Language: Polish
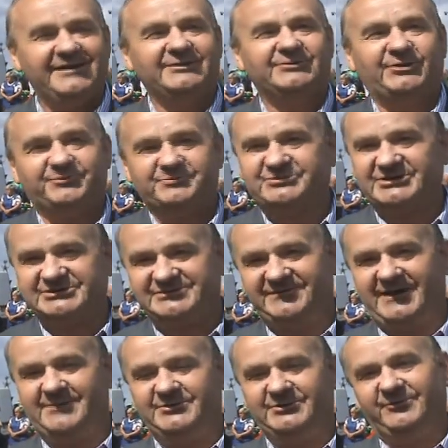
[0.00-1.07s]
to
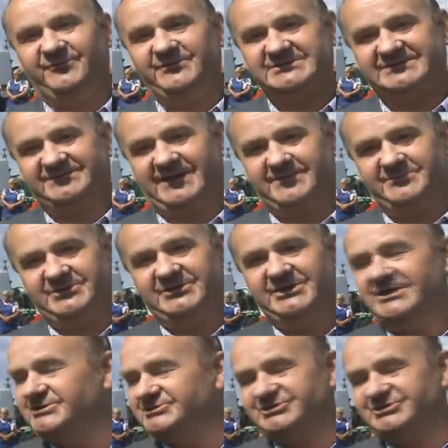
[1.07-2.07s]
przeżywamy również z Wami.